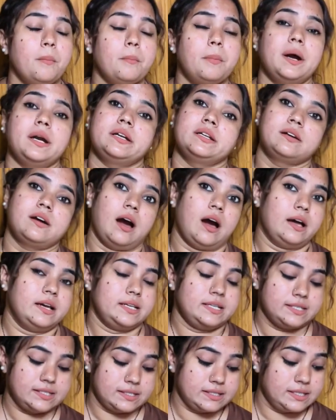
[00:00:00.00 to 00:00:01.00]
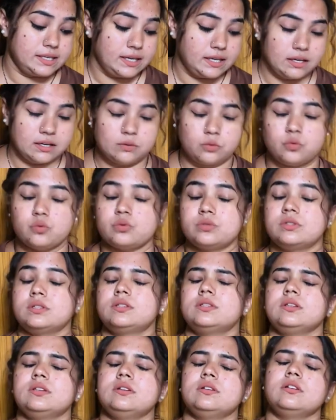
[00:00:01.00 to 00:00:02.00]
बट गाइज ये
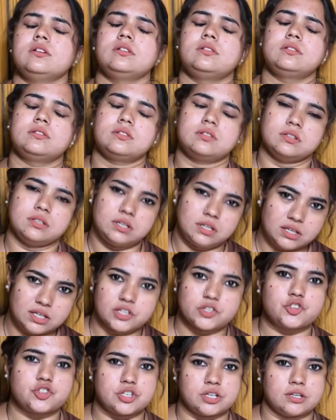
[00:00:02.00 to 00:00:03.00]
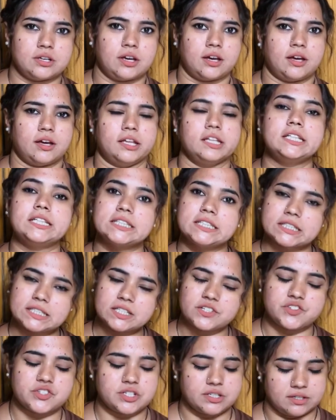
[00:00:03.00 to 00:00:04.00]
कुर्ती इतनी अच्छी है इतनी
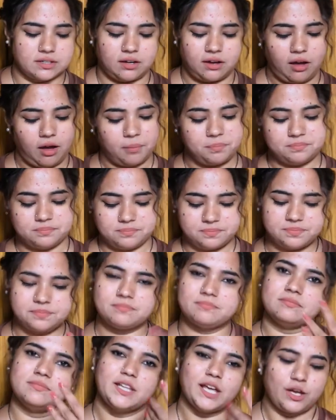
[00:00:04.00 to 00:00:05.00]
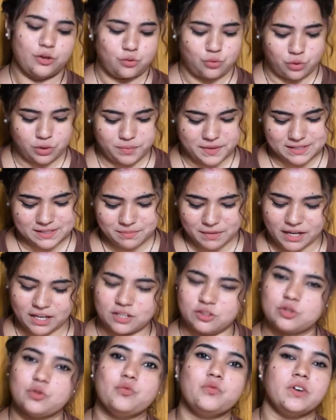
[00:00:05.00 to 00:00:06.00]
अच्छी है ना आप दे दोगे मैं
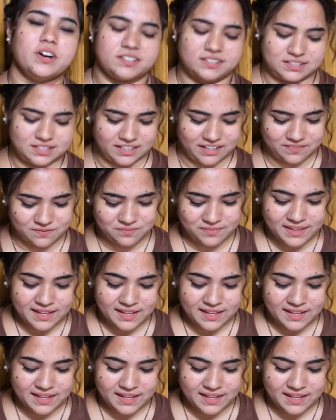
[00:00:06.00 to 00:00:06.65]
कहती हूँ वर्थ है